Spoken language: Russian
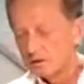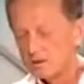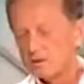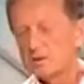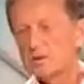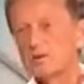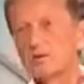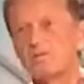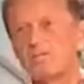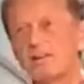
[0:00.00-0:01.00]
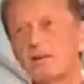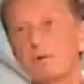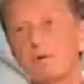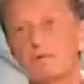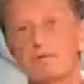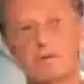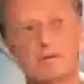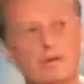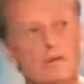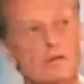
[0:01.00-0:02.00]
зашел в Риме в
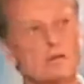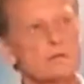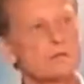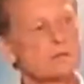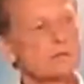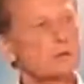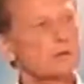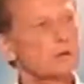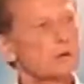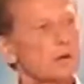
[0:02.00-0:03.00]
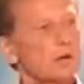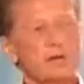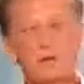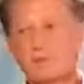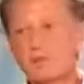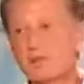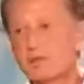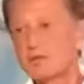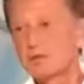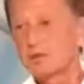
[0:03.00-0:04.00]
католический собор, а там же
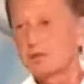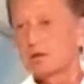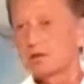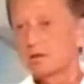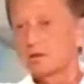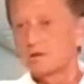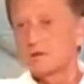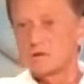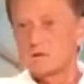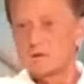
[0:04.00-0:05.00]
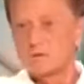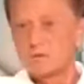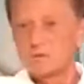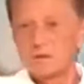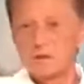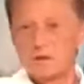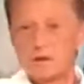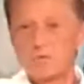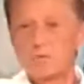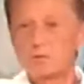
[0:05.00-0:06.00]
есть вот эти, э, ну, такие
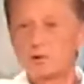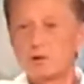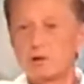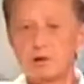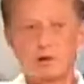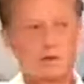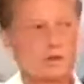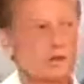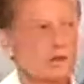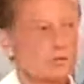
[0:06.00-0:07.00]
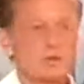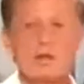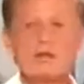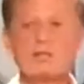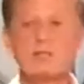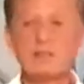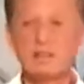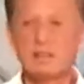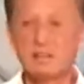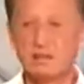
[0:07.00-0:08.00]
как будки, где отпускают вам
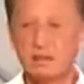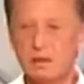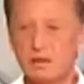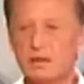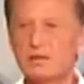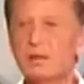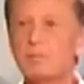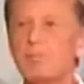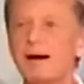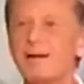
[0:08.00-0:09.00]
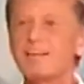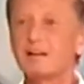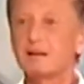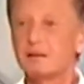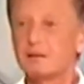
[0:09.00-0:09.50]
грехи. И там падре